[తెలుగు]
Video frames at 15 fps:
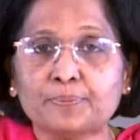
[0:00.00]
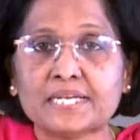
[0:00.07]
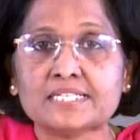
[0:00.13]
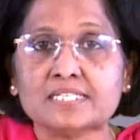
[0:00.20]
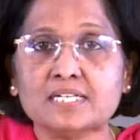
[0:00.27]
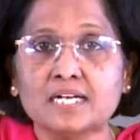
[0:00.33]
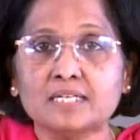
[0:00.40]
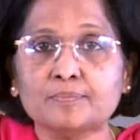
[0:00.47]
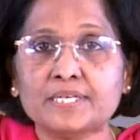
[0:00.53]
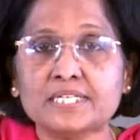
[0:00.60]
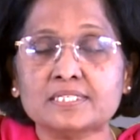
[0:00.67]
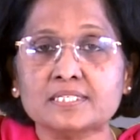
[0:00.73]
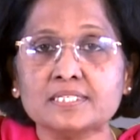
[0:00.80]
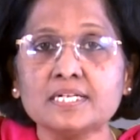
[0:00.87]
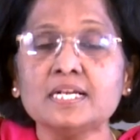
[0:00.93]
ఫ్రమ్ ప్రైజ్ గాడ్
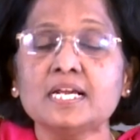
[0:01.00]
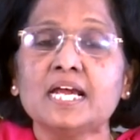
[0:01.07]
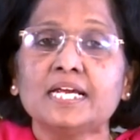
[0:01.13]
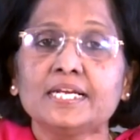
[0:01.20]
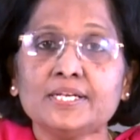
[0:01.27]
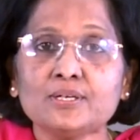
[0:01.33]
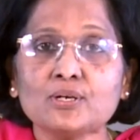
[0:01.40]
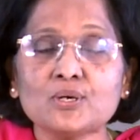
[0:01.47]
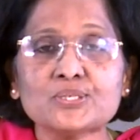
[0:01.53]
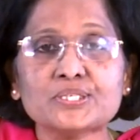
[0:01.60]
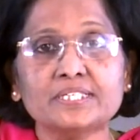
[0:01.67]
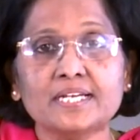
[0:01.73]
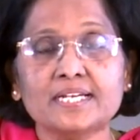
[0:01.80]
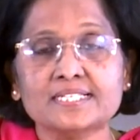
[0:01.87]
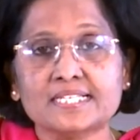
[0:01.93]
మినిస్ట్రీ ఈ
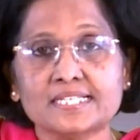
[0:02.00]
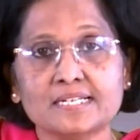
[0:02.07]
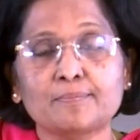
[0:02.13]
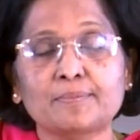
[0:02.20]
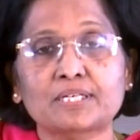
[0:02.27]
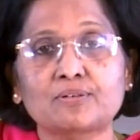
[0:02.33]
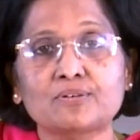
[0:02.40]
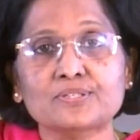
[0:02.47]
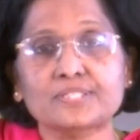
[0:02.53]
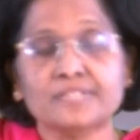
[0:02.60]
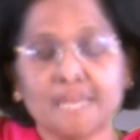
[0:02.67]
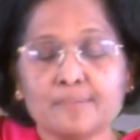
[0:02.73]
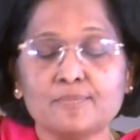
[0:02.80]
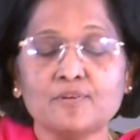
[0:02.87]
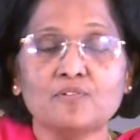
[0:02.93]
రోజున ఏసయ్య మన
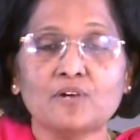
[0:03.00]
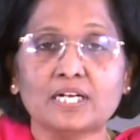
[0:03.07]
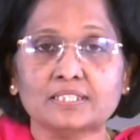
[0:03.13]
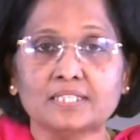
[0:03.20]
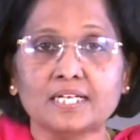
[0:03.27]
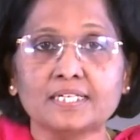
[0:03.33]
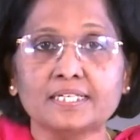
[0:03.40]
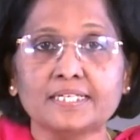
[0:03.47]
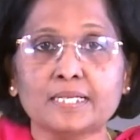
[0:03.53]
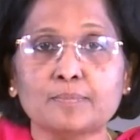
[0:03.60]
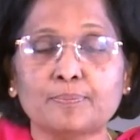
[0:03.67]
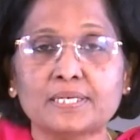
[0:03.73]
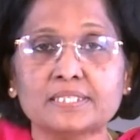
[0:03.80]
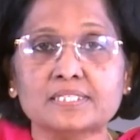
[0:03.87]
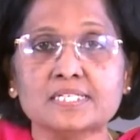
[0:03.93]
కోసం ఏమి వాగ్దానాన్ని
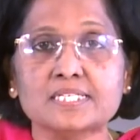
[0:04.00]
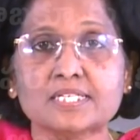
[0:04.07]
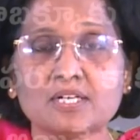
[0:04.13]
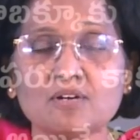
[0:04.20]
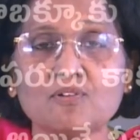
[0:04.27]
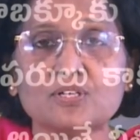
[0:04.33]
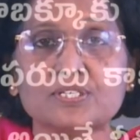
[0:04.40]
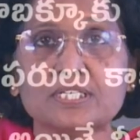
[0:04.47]
ఏర్పాటు చేశారో